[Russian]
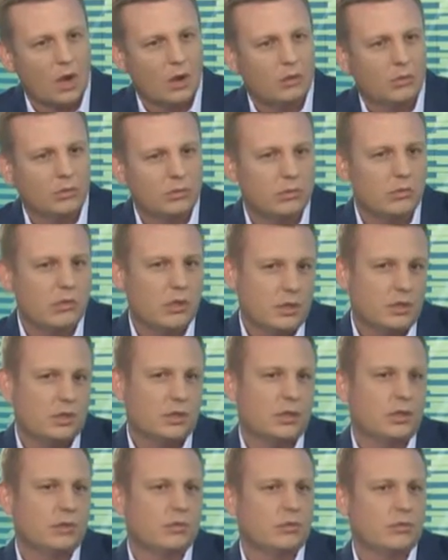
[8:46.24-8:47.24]
Ну, я
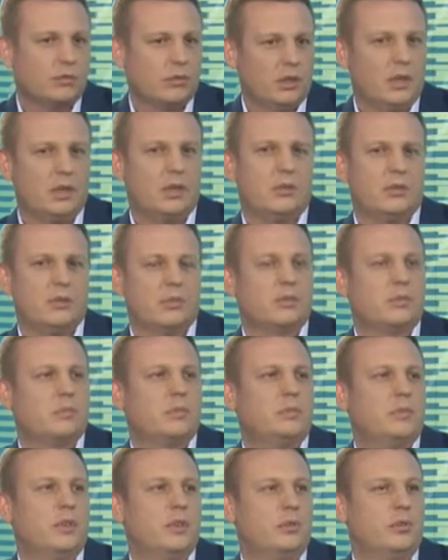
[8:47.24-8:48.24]
считаю, что да. еще раз
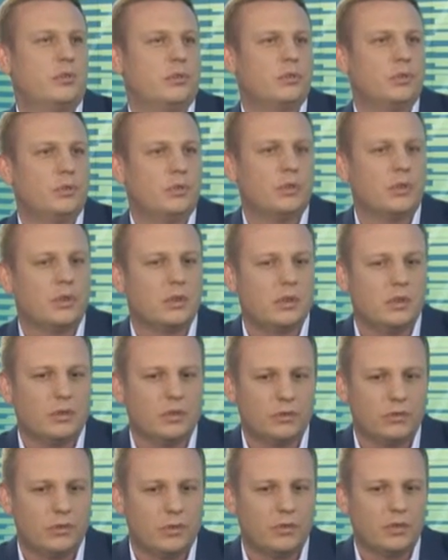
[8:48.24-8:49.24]
повторюсь, что
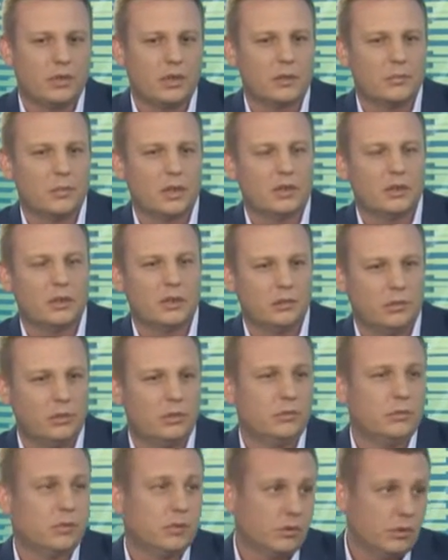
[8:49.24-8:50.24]
все-таки уровень команд
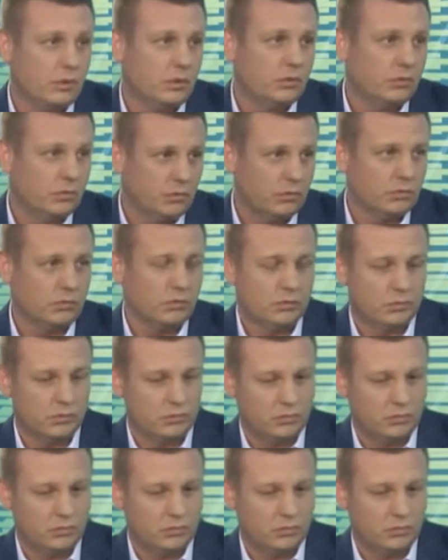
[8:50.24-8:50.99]
довольно высок. Ну,